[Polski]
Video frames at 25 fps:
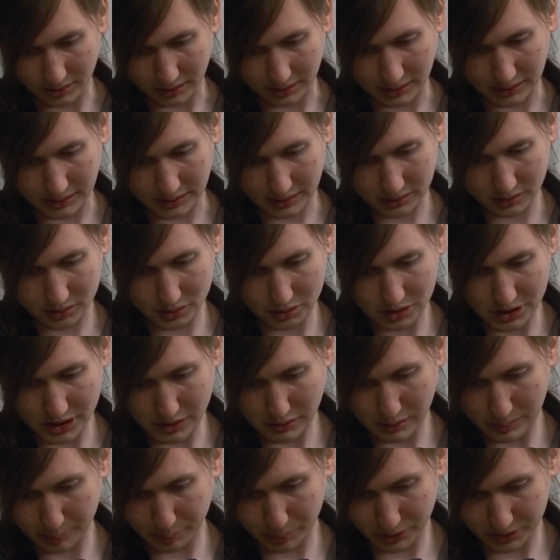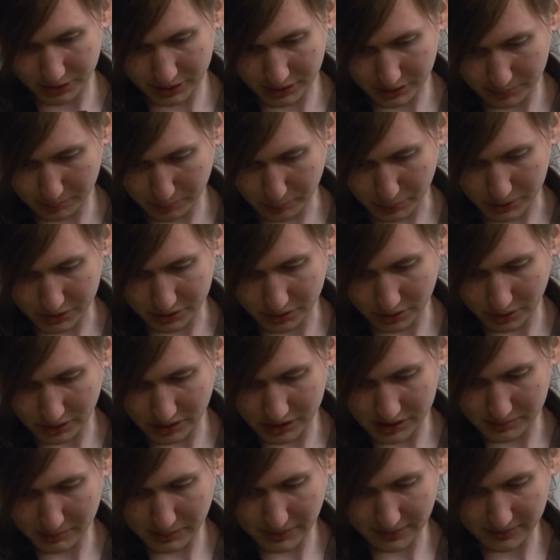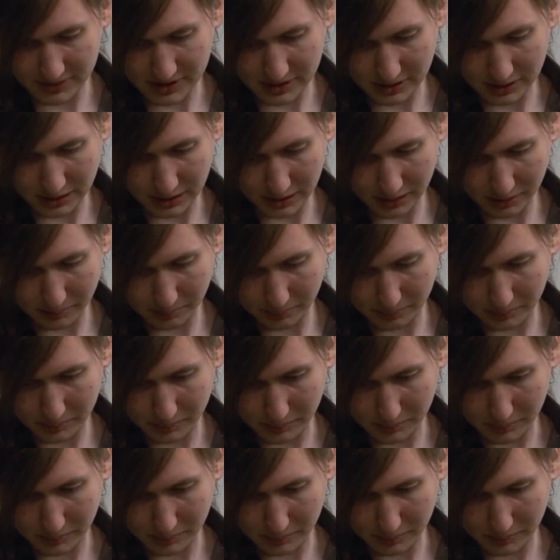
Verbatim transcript: A jak to działa po, po stronie sprawdzenia?